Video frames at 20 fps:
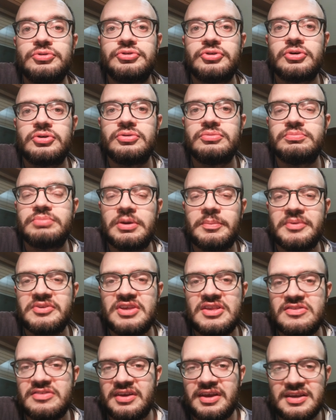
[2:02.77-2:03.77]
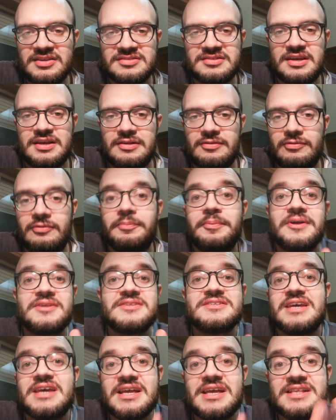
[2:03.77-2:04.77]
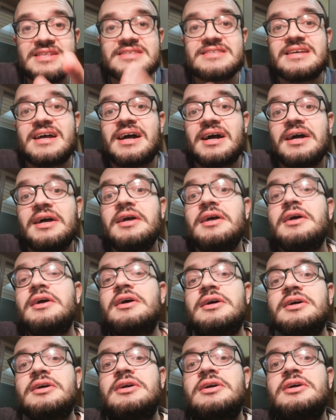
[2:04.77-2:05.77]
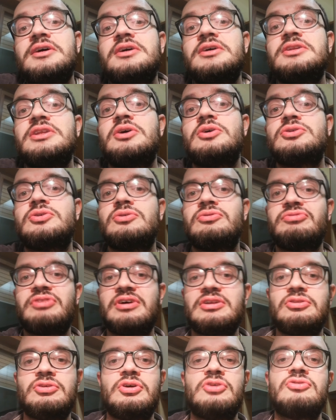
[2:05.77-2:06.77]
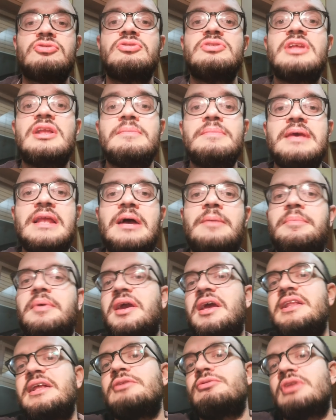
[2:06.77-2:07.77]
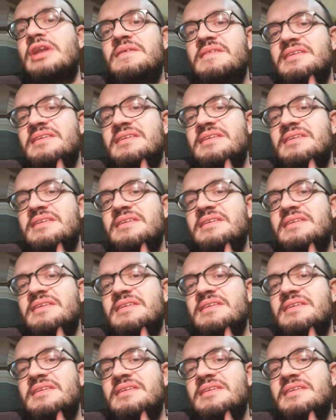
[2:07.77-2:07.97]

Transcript: molto con... Pazienza in che senso? Pazienza eh, dico col fatto che sono del Milan, perché tanto